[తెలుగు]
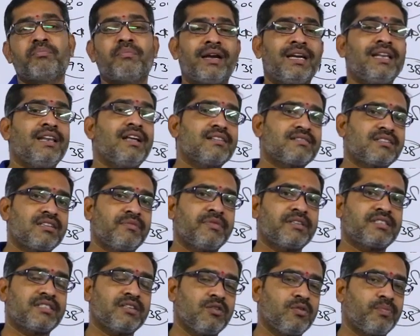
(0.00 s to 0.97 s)
మహిళా
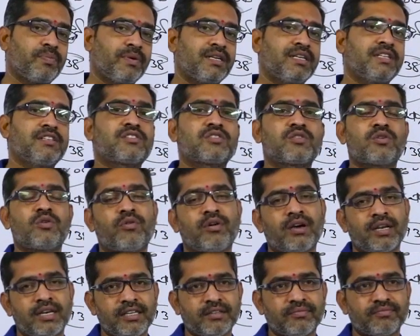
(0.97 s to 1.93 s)
సమస్యలను
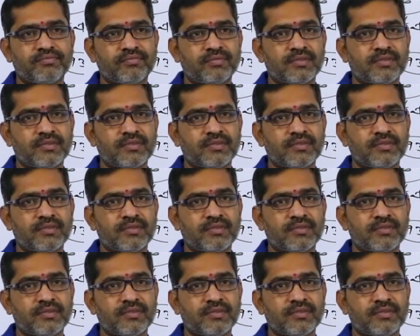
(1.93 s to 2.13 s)
పట్టించుకోవాలి